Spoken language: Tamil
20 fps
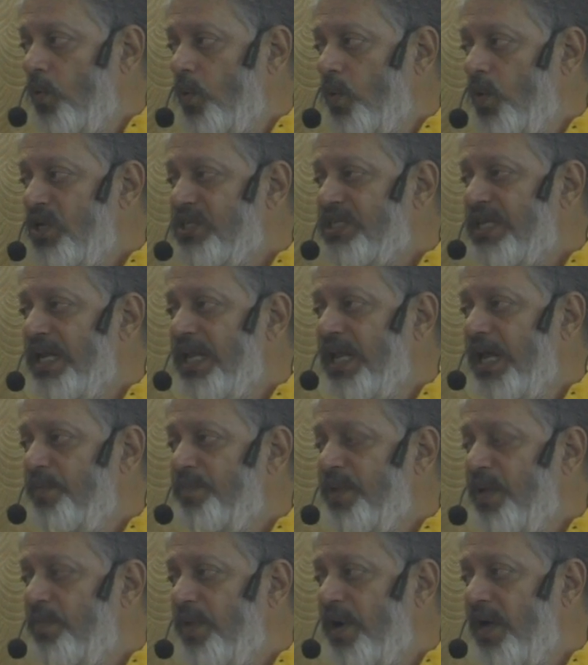ஒரு சில
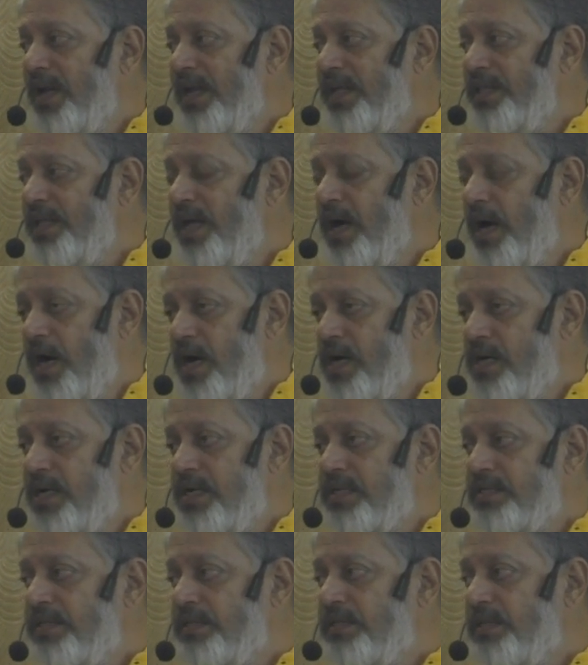அமீபாலேருந்து
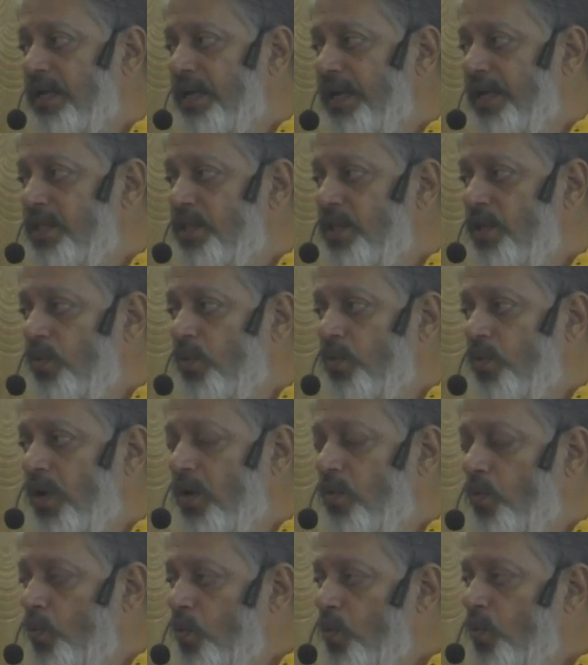ஆகாசத்துலேருந்து
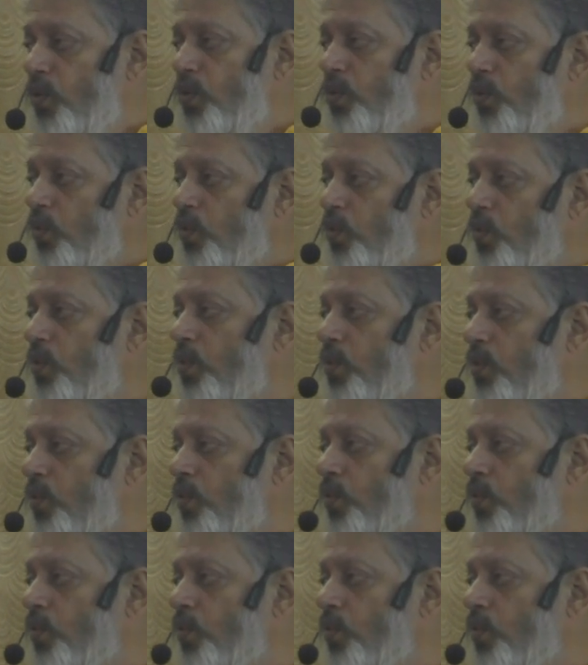உருண்டு உருண்டு